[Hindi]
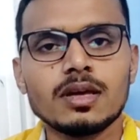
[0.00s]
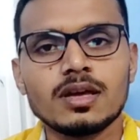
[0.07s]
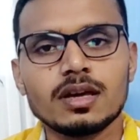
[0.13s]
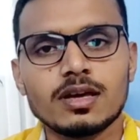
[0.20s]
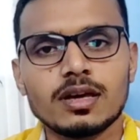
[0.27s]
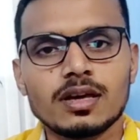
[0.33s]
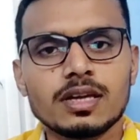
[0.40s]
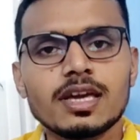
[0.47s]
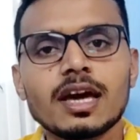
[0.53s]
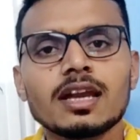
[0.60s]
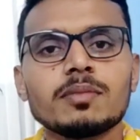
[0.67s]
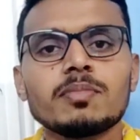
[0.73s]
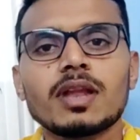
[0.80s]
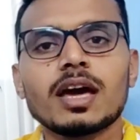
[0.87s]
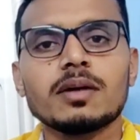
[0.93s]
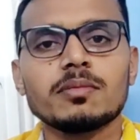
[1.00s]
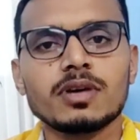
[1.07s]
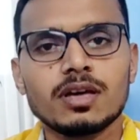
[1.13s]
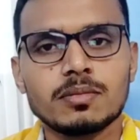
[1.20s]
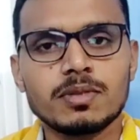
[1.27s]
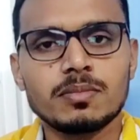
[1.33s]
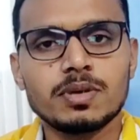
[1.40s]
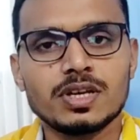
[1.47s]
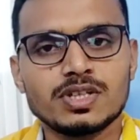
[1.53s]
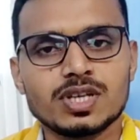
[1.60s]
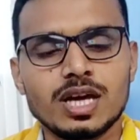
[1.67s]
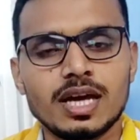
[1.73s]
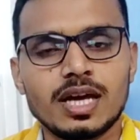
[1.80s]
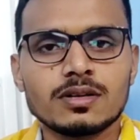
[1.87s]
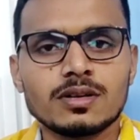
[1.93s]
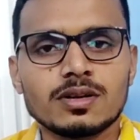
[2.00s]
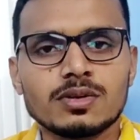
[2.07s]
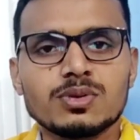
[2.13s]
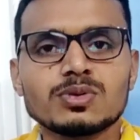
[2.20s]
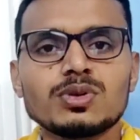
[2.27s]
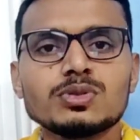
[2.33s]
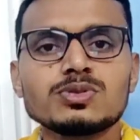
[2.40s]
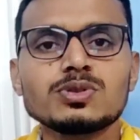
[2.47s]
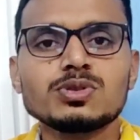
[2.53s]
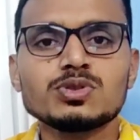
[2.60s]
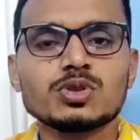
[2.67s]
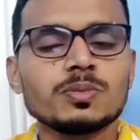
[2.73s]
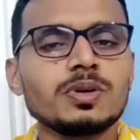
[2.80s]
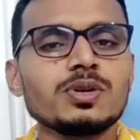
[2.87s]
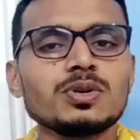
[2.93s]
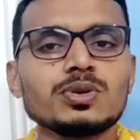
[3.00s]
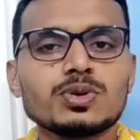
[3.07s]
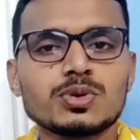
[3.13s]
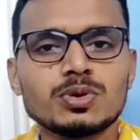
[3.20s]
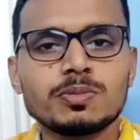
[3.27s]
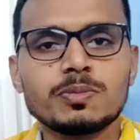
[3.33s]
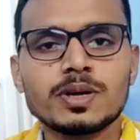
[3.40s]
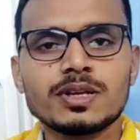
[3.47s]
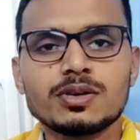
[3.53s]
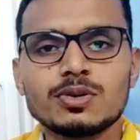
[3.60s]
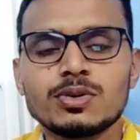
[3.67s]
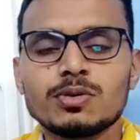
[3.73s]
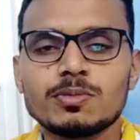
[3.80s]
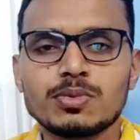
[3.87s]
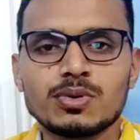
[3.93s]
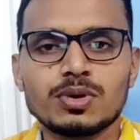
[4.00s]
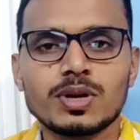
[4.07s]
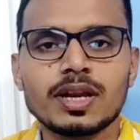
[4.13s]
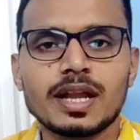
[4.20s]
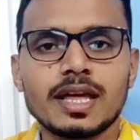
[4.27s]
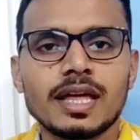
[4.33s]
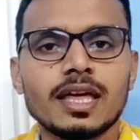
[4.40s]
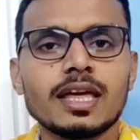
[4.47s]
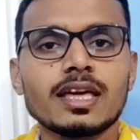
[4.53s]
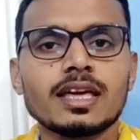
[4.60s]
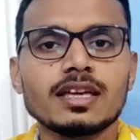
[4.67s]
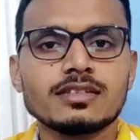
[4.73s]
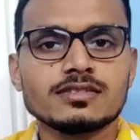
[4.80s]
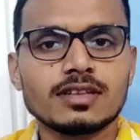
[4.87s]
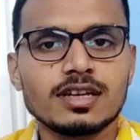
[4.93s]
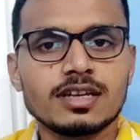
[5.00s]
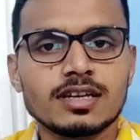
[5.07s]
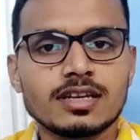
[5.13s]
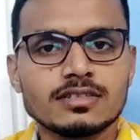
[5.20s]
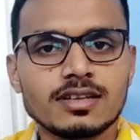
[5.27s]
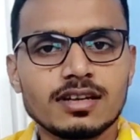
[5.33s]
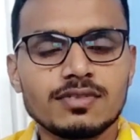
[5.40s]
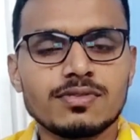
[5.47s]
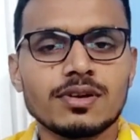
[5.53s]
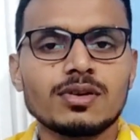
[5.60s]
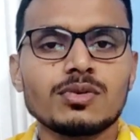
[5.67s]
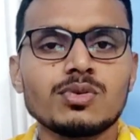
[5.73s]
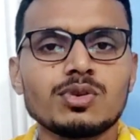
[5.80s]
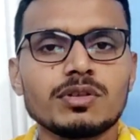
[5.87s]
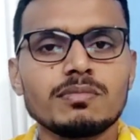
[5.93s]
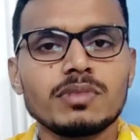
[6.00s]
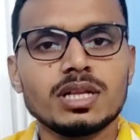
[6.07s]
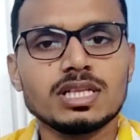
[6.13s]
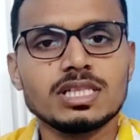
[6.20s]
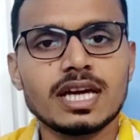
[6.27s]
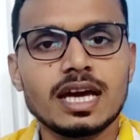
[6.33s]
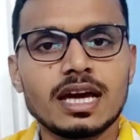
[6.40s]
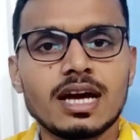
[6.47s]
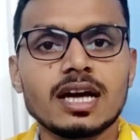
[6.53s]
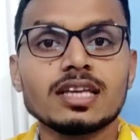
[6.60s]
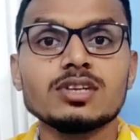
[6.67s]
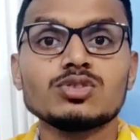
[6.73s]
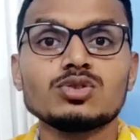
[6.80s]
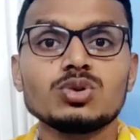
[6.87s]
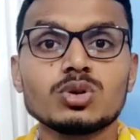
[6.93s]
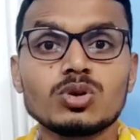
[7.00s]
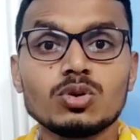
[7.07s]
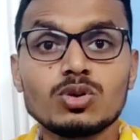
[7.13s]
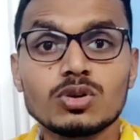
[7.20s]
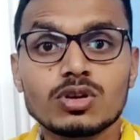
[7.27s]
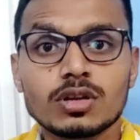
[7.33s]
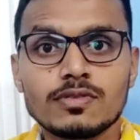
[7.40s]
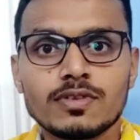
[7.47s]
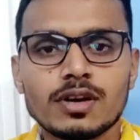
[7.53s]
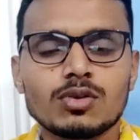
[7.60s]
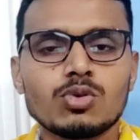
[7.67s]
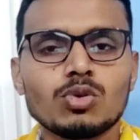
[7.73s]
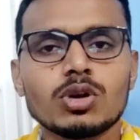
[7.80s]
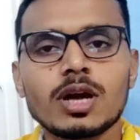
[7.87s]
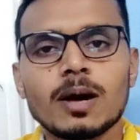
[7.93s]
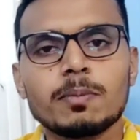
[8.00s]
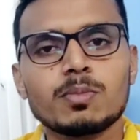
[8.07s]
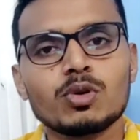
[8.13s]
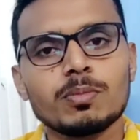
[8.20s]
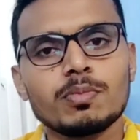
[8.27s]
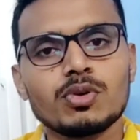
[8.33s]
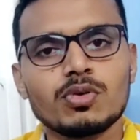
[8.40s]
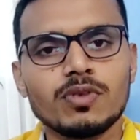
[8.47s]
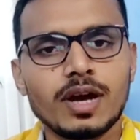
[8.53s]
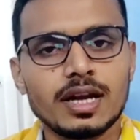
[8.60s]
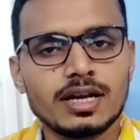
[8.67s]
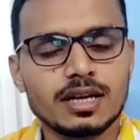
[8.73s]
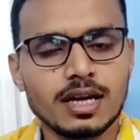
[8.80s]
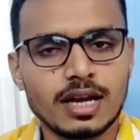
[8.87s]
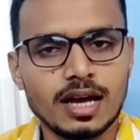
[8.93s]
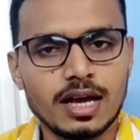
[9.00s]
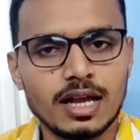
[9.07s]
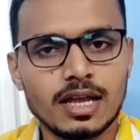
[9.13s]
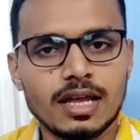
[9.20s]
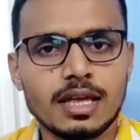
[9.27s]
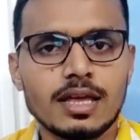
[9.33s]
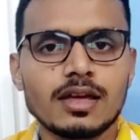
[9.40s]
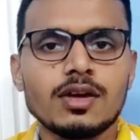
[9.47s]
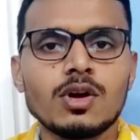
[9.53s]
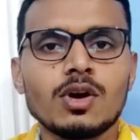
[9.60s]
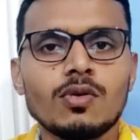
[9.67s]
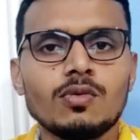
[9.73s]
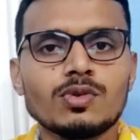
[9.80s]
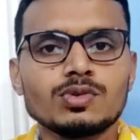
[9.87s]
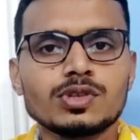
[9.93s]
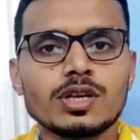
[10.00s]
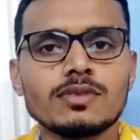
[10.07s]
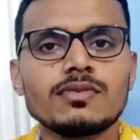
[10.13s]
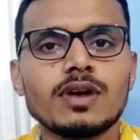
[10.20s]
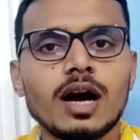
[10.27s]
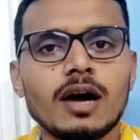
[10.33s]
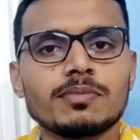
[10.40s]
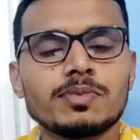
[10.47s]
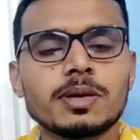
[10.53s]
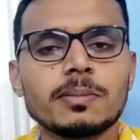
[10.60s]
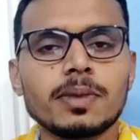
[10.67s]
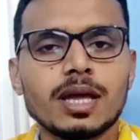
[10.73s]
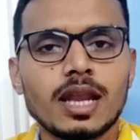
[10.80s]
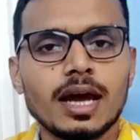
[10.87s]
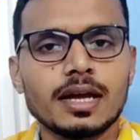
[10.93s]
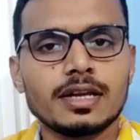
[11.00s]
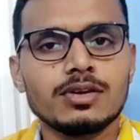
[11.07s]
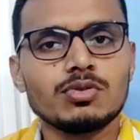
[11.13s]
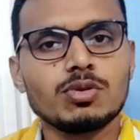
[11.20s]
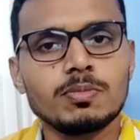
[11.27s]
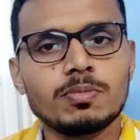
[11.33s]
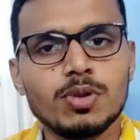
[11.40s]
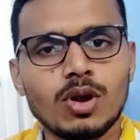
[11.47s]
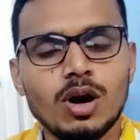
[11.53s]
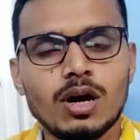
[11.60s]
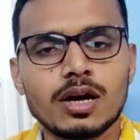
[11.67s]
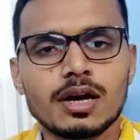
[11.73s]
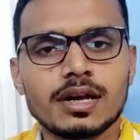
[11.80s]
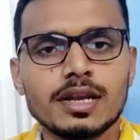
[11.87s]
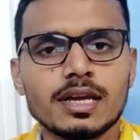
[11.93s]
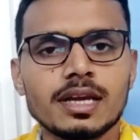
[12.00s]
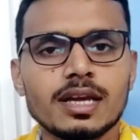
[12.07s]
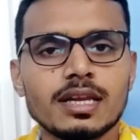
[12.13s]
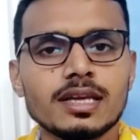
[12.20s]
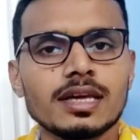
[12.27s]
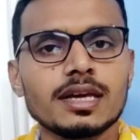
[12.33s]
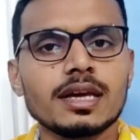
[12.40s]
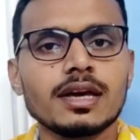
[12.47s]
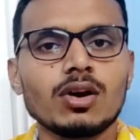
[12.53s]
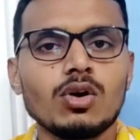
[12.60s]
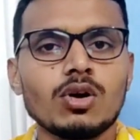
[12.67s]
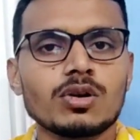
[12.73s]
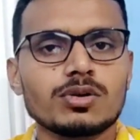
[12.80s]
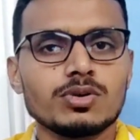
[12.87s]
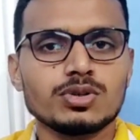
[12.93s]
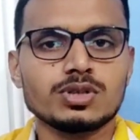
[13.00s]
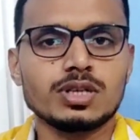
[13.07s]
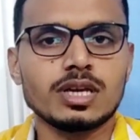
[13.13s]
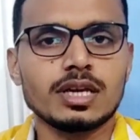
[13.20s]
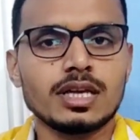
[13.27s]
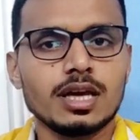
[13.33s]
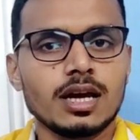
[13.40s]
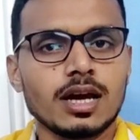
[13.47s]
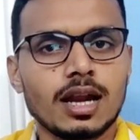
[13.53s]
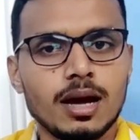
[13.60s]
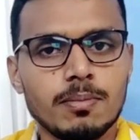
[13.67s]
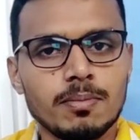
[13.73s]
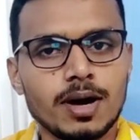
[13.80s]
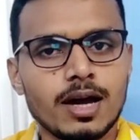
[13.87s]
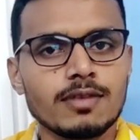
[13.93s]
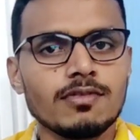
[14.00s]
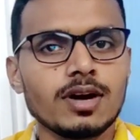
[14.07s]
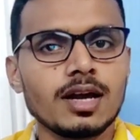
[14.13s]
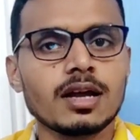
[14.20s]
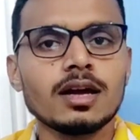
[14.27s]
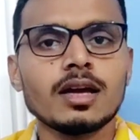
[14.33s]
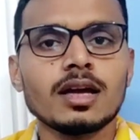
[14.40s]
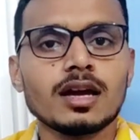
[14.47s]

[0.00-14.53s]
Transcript: क्या रिप्लाई में हमें भेजा है तो दोस्तों जो भी YouTube पर ये लोग बोल रहे हैं कि इस तरीके से रिफ़र कोड मिल जाएगा ये जो लोग रिफ़र कोड आपको प्रोवाइड करा रहे हैं वो सिर्फ आपकी मेल आईडी को ब्लॉक करने के लिए है और कुछ नहीं अगर आप बार बार